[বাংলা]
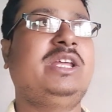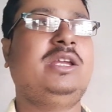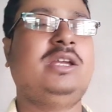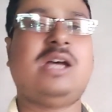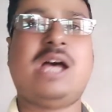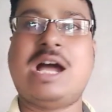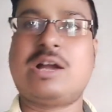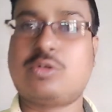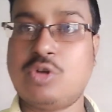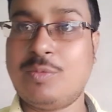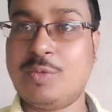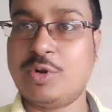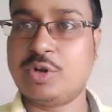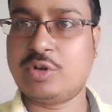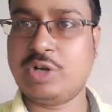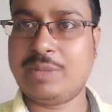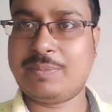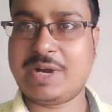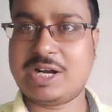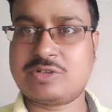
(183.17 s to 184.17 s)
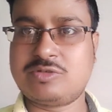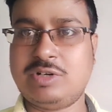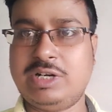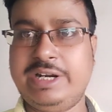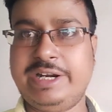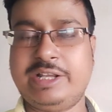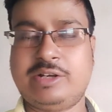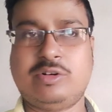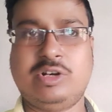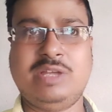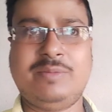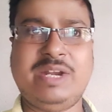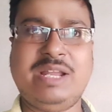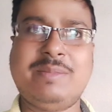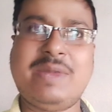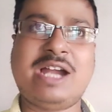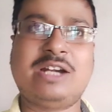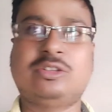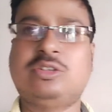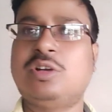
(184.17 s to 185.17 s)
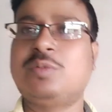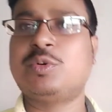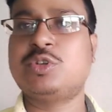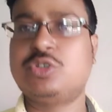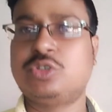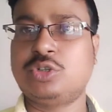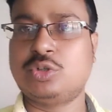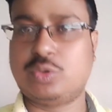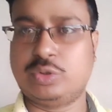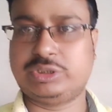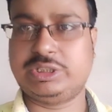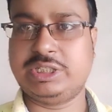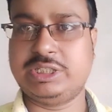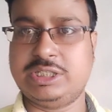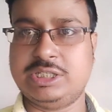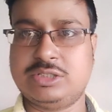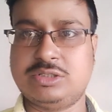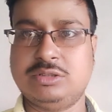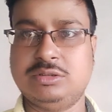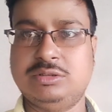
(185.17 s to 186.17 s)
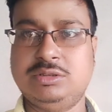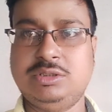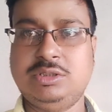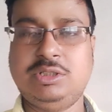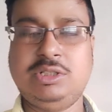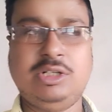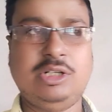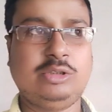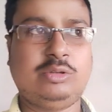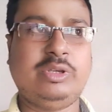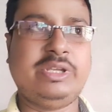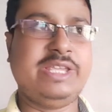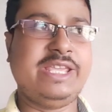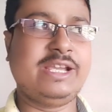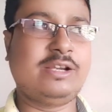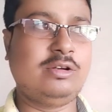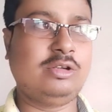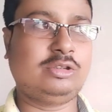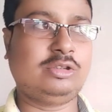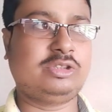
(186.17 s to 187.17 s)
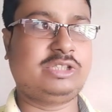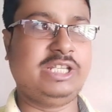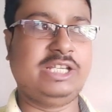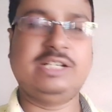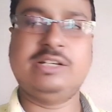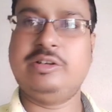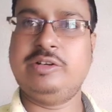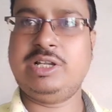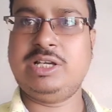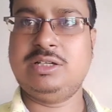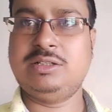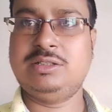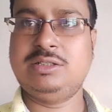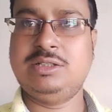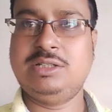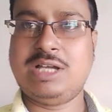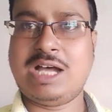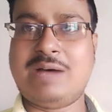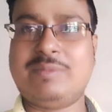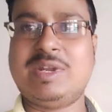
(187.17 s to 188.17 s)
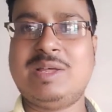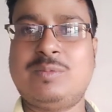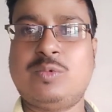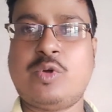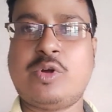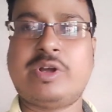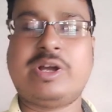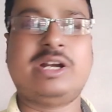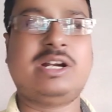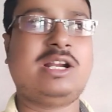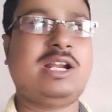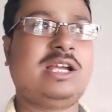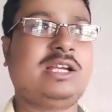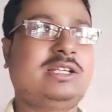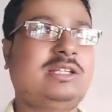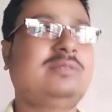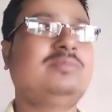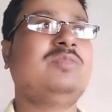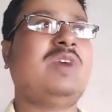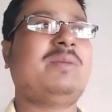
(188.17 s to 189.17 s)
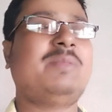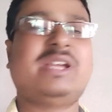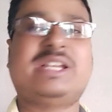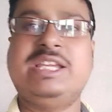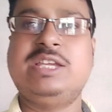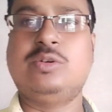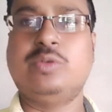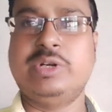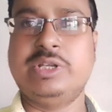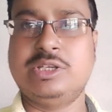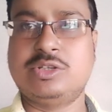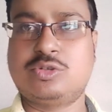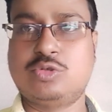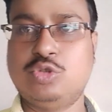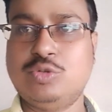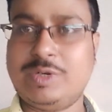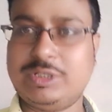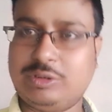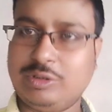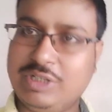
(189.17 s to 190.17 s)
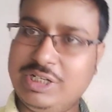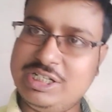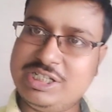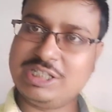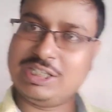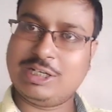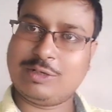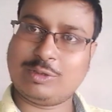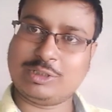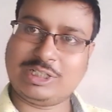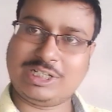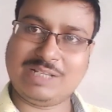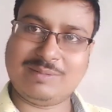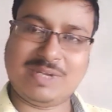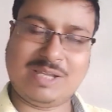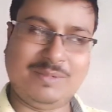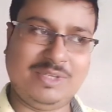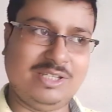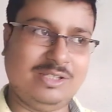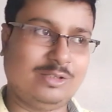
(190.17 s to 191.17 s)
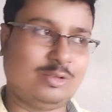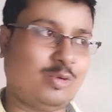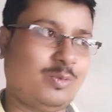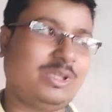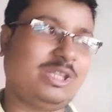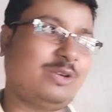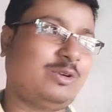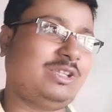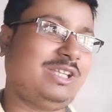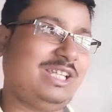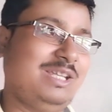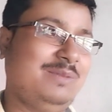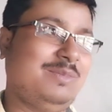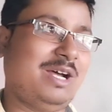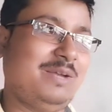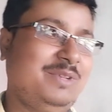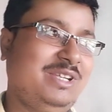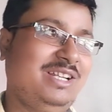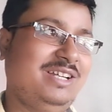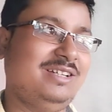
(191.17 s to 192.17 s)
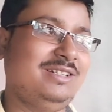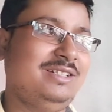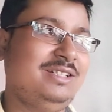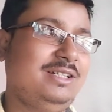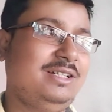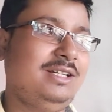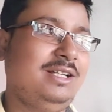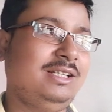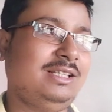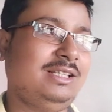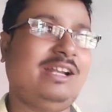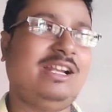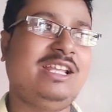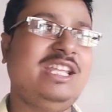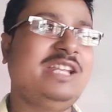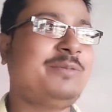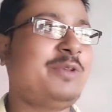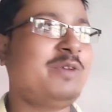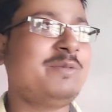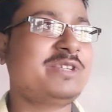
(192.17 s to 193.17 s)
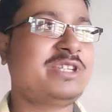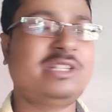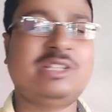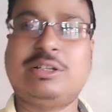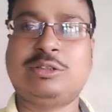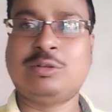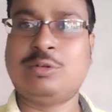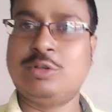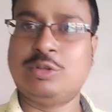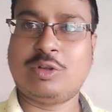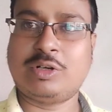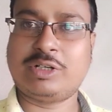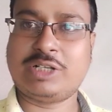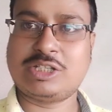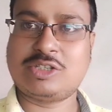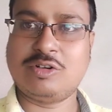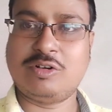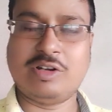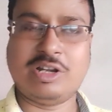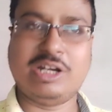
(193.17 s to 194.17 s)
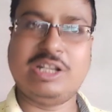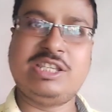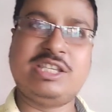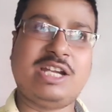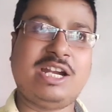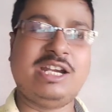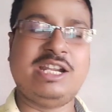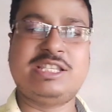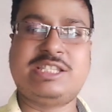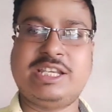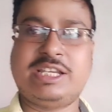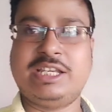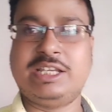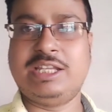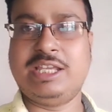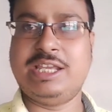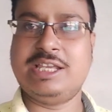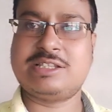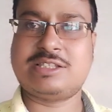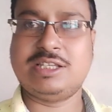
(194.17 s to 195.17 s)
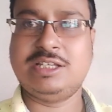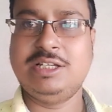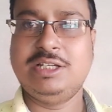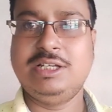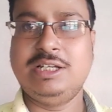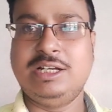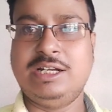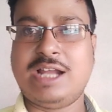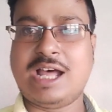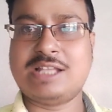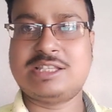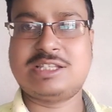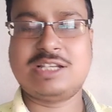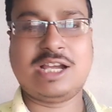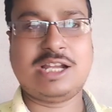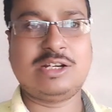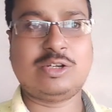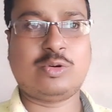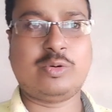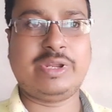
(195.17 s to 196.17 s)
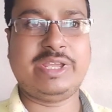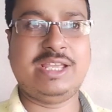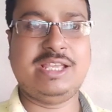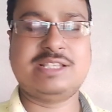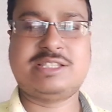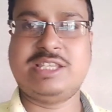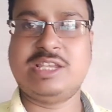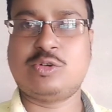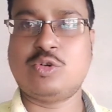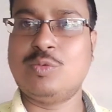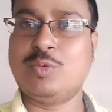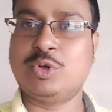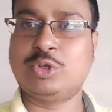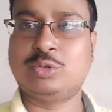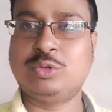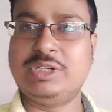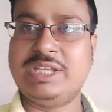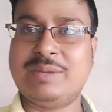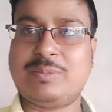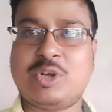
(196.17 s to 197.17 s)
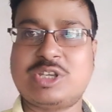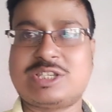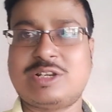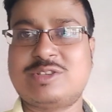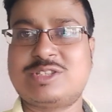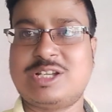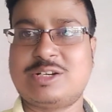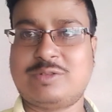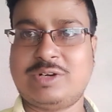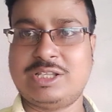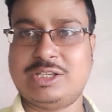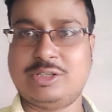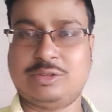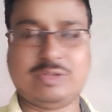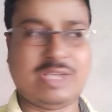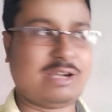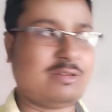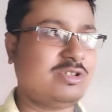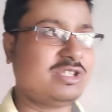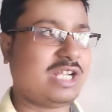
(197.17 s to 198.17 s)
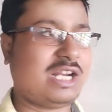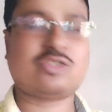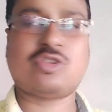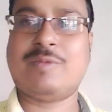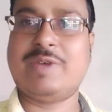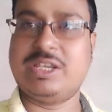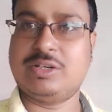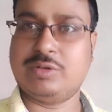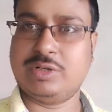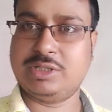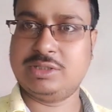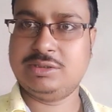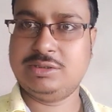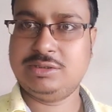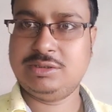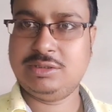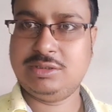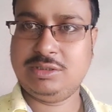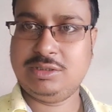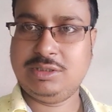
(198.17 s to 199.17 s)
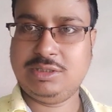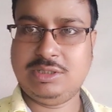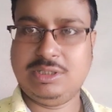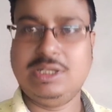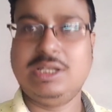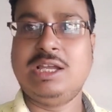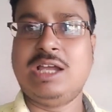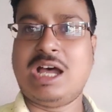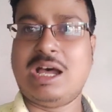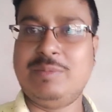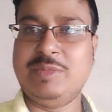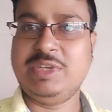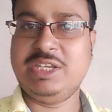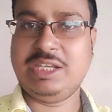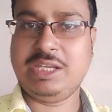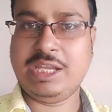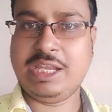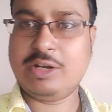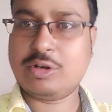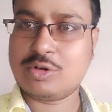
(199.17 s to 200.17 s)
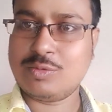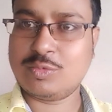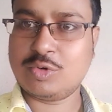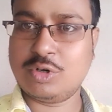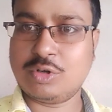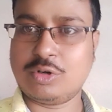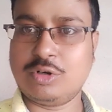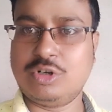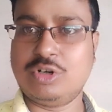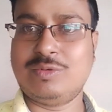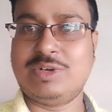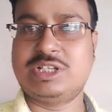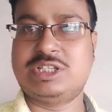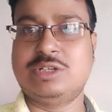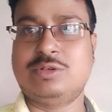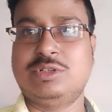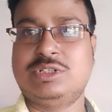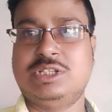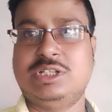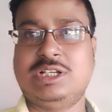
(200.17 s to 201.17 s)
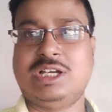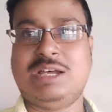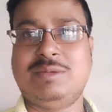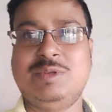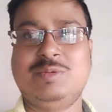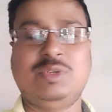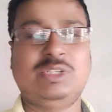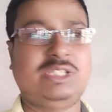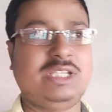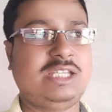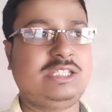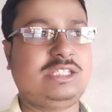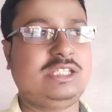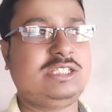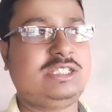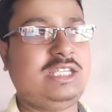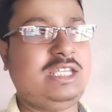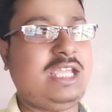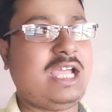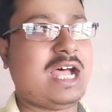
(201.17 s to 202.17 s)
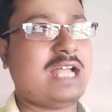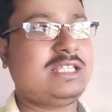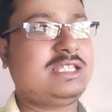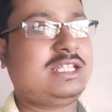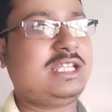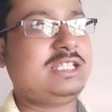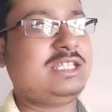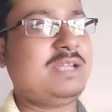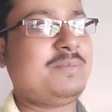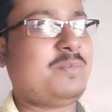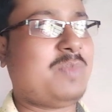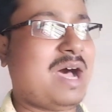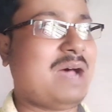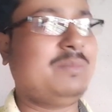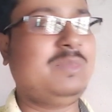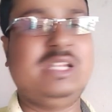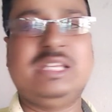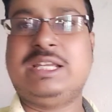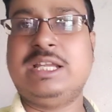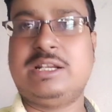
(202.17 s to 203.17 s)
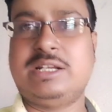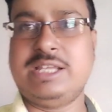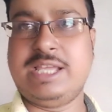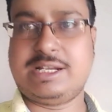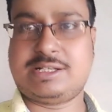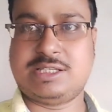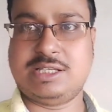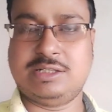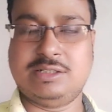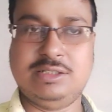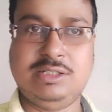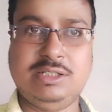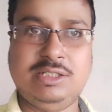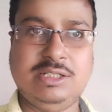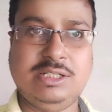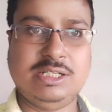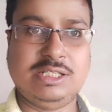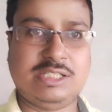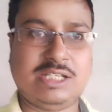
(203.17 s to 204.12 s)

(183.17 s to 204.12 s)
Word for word: মানে আক্রমণ করে পার্সোনাল অ্যাটাক করে মানে মারধর পর্যন্ত করতে গিয়েছিল তো এগুলো তো ঠিক নয় না আমরা ব্লগাররা আমরা কি করি শুধুমাত্র কি নিজেদের কথাটাই ভাবি তোমাদের কথা কি ভাবি না তাহলে ইনফরমেশন দেওয়ার তো কোনো দরকার ছিল না নিজেরা নিচে কিনে হেসে নাচ গান করে হেসে কোমর তুলিয়ে পয়সা রোজগার করা যেত এখন যারা সবাই করে আমি এরকম কোনো কন্ট্রোভার্সি করছি না আমি বলতে চাইছি যে আজকে যে পাবলিকের রিয়াকশান